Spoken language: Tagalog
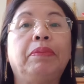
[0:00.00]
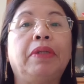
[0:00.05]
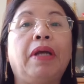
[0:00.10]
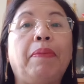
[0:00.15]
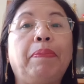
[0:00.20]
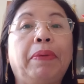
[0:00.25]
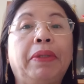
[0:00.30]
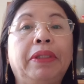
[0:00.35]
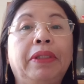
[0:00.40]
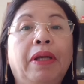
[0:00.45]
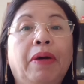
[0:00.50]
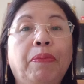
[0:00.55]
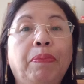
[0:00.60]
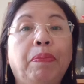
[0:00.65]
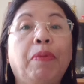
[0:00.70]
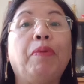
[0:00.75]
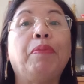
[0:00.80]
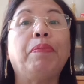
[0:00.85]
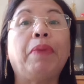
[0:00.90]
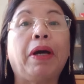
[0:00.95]
Dapat daw
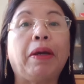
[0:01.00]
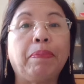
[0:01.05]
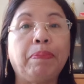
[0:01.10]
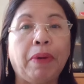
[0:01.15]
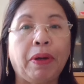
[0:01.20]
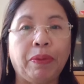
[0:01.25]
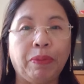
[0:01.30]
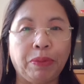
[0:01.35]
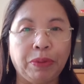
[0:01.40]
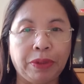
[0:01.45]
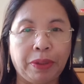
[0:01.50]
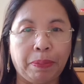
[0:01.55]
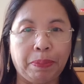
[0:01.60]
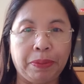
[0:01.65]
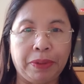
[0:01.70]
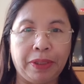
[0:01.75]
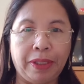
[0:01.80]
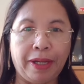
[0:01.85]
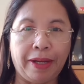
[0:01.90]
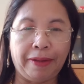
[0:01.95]
po makipag-usap
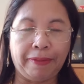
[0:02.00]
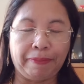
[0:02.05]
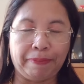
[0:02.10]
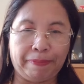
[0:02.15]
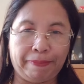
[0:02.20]
siya.